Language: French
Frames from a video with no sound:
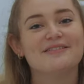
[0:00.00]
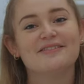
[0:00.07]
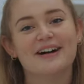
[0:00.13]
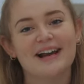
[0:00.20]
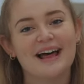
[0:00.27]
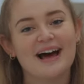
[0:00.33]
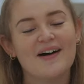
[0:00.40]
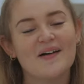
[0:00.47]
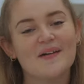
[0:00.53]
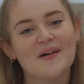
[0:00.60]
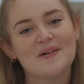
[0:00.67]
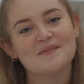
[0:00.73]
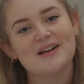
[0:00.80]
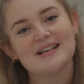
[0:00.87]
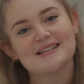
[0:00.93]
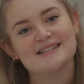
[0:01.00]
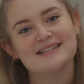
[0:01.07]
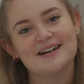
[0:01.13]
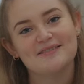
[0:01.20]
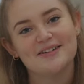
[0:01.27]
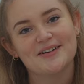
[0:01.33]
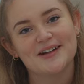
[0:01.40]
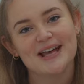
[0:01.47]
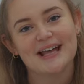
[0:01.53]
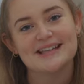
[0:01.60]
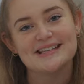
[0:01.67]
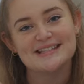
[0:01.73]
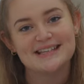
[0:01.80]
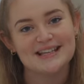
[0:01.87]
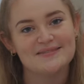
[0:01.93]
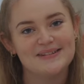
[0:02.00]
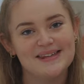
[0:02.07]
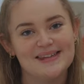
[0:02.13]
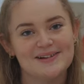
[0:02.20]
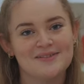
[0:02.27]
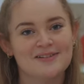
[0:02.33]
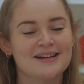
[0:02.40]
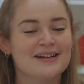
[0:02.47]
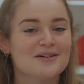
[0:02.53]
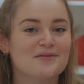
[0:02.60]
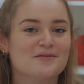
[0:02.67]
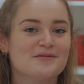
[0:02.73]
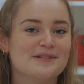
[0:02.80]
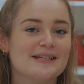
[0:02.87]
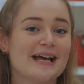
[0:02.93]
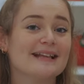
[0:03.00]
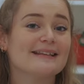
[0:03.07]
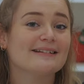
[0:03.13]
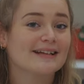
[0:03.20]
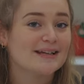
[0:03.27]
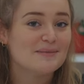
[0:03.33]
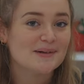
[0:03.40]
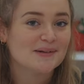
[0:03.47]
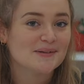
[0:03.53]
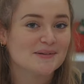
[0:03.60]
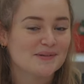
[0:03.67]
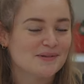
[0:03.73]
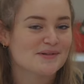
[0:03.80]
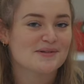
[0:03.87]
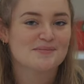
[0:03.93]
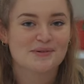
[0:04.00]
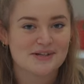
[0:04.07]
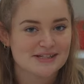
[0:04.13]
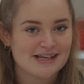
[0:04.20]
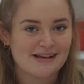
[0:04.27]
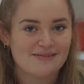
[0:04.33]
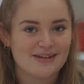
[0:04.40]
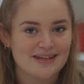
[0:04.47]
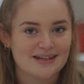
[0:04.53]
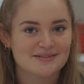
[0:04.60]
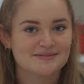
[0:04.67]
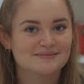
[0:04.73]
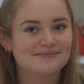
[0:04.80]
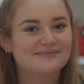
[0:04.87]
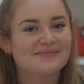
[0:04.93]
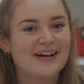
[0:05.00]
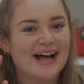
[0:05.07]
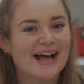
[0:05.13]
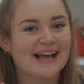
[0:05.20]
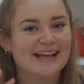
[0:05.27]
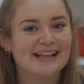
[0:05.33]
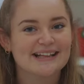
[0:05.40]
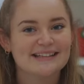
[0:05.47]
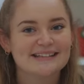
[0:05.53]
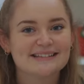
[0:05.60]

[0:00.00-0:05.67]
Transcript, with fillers: Voilà, encore merci d'avoir regardé cette vidéo et on vous dit à très bientôt dans une prochaine vidéo. Bye